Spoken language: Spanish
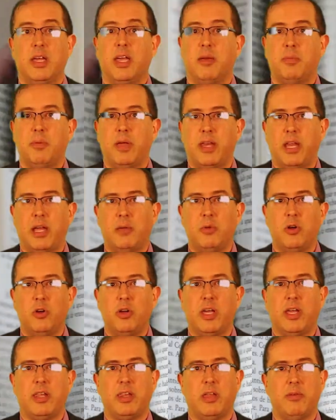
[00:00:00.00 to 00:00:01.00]
Esperamos
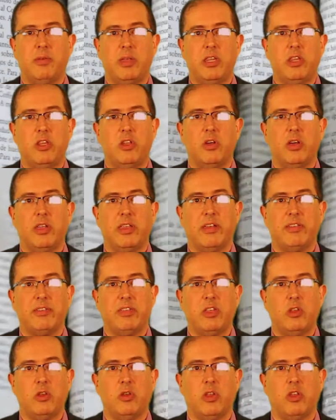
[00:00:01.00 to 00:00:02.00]
que este vídeo haya
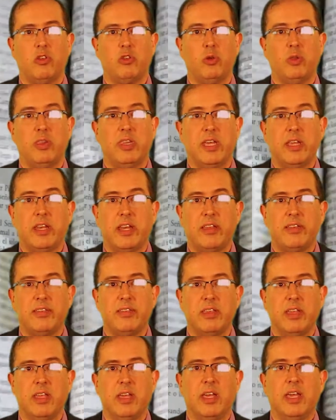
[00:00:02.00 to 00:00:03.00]
sido de su
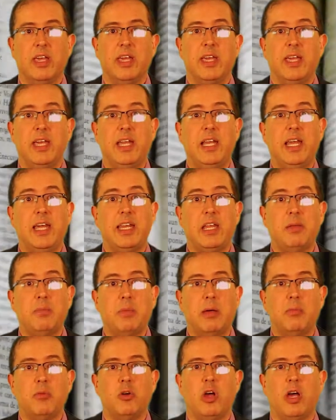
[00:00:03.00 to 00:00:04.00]
interés y le
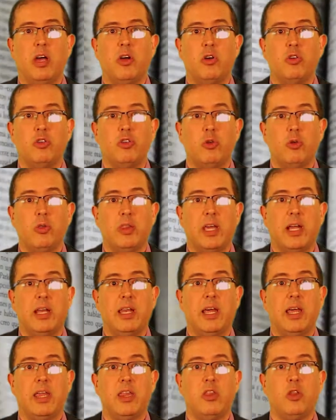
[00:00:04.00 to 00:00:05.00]
animamos a consultar
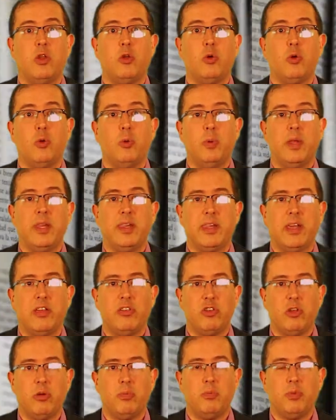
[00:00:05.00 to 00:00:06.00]
la
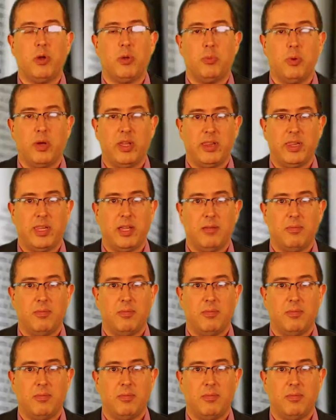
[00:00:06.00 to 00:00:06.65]
documentación propuesta.